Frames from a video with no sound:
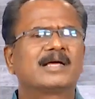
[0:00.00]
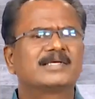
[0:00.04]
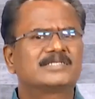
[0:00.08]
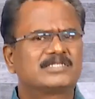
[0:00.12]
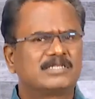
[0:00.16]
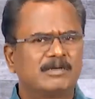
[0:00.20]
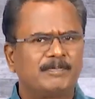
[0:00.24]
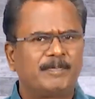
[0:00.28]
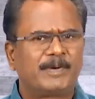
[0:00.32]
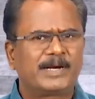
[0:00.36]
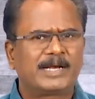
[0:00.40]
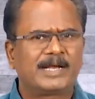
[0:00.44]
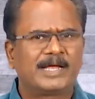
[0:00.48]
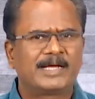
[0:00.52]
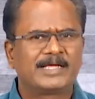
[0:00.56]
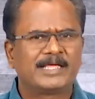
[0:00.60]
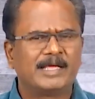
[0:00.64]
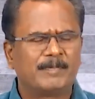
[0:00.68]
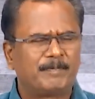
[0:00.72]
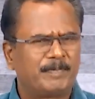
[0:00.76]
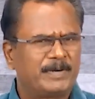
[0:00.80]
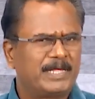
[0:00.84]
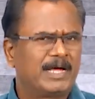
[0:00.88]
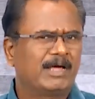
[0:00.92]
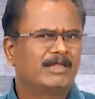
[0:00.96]
கஷ்டப்படுறாங்க
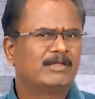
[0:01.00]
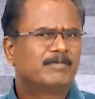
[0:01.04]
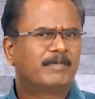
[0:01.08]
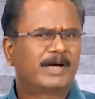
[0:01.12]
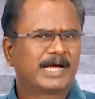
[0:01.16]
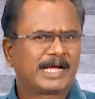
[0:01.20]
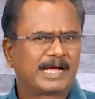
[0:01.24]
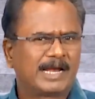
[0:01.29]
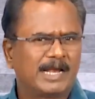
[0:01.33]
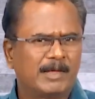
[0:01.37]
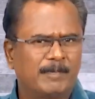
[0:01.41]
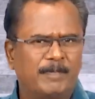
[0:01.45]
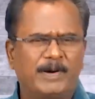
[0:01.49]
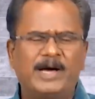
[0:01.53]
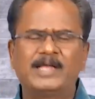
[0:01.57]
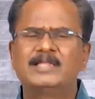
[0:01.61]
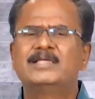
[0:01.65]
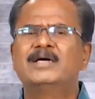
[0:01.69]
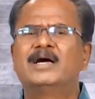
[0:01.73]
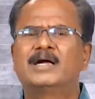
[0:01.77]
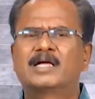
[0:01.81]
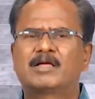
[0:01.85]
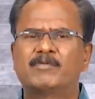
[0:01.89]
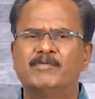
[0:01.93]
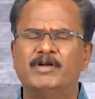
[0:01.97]
எப்படியாவது மக்களை
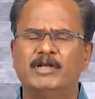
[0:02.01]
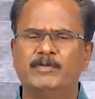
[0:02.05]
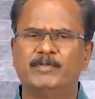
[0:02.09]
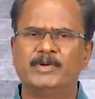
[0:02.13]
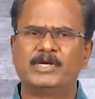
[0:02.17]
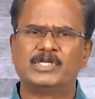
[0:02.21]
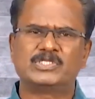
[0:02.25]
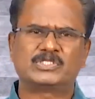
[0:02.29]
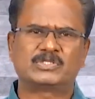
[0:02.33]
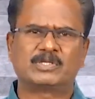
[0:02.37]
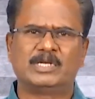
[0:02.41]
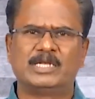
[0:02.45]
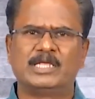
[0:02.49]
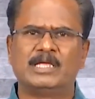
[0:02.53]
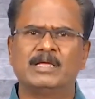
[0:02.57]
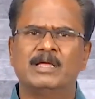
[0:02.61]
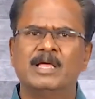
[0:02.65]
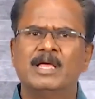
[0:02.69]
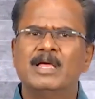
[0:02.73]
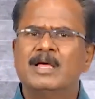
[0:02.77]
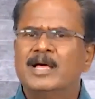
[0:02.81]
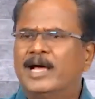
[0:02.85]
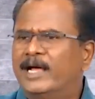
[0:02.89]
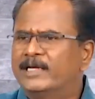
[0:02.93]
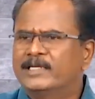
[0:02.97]
பாதுகாக்க வேண்டும் என்று சொல்லி
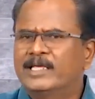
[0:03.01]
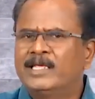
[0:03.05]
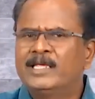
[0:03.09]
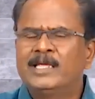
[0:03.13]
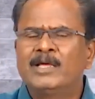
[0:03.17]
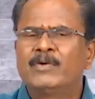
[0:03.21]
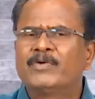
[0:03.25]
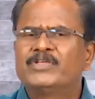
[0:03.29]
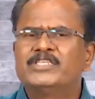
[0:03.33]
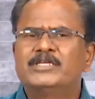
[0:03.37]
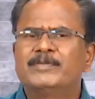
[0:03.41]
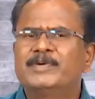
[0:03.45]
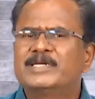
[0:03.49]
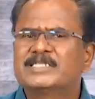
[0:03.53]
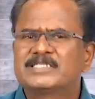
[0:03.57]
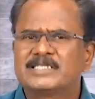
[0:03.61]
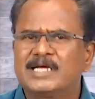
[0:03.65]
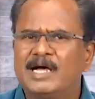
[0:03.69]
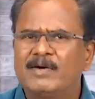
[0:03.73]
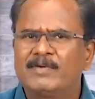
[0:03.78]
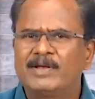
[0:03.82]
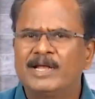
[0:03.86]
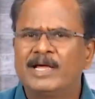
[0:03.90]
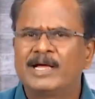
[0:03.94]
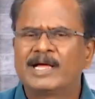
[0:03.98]
அங்கேயும் கொஞ்சம் பேர்
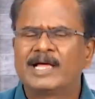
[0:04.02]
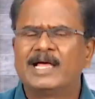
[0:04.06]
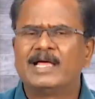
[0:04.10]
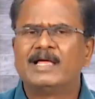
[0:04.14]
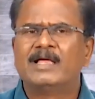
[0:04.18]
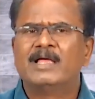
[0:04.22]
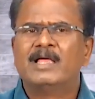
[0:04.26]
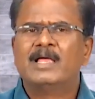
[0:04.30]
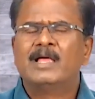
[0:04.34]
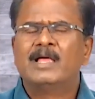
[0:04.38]
சாவுறாங்க